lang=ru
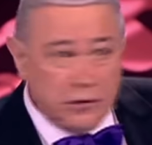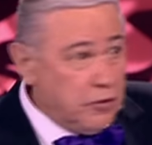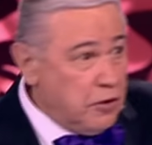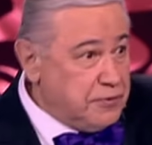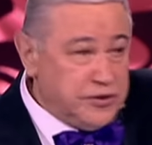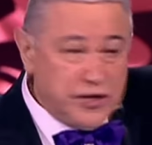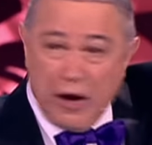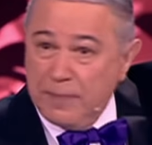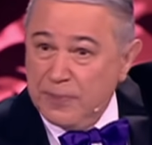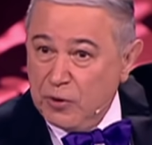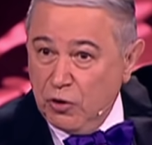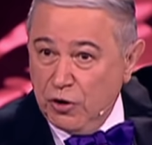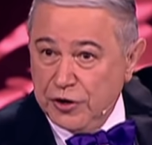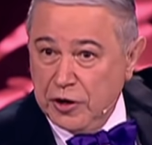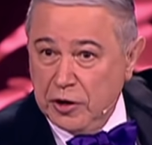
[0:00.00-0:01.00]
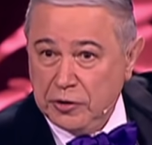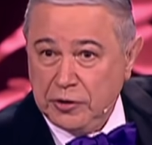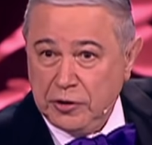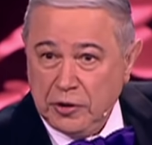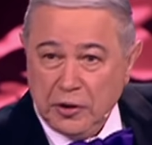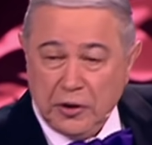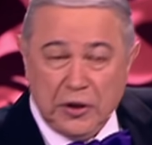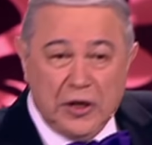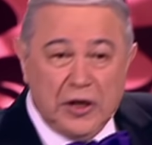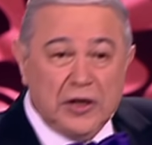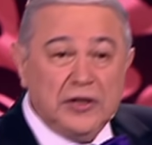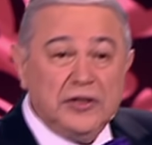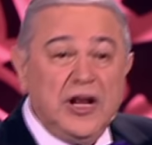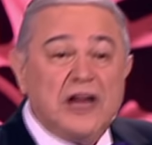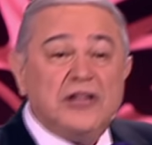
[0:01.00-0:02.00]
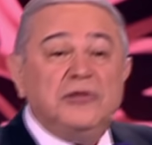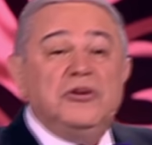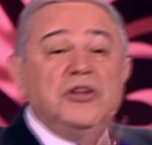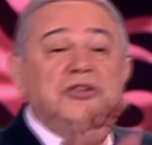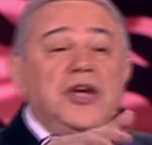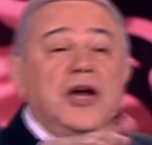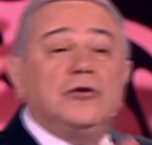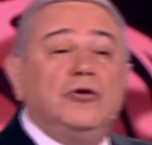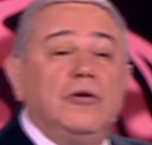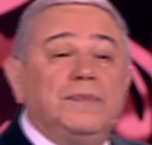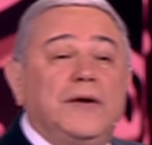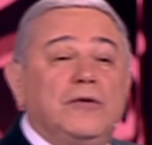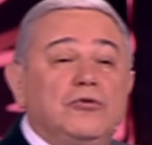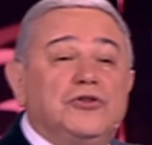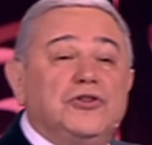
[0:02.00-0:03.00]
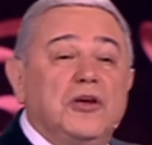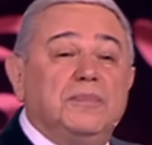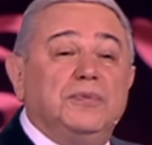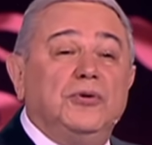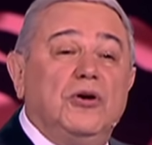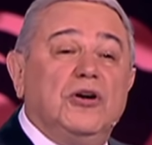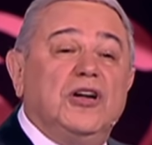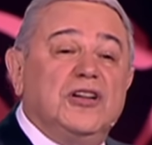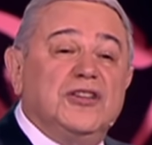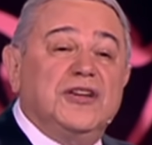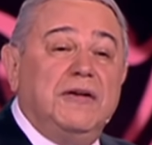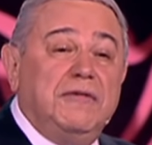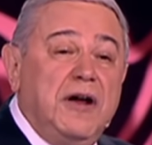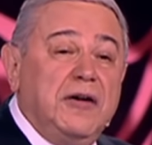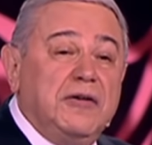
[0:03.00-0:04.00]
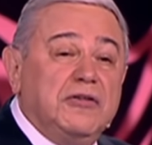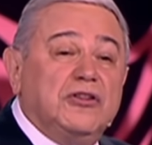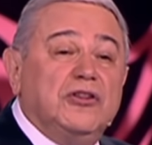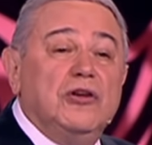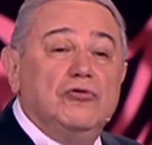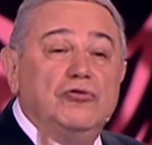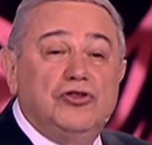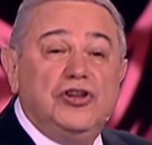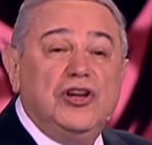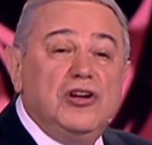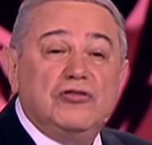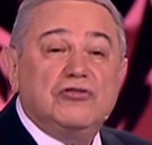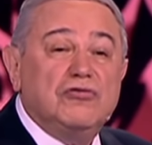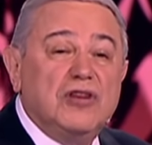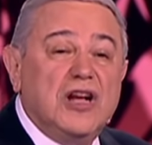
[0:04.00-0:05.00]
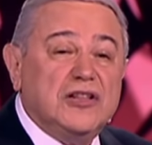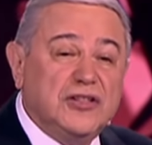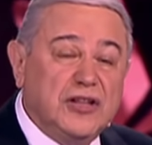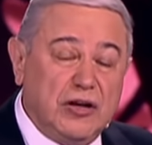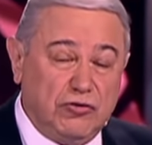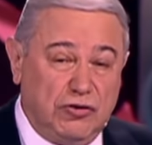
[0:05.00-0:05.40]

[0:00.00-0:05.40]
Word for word: Его все обходят. Даже вот те, кто по-русски плохо разговаривает, научились у нас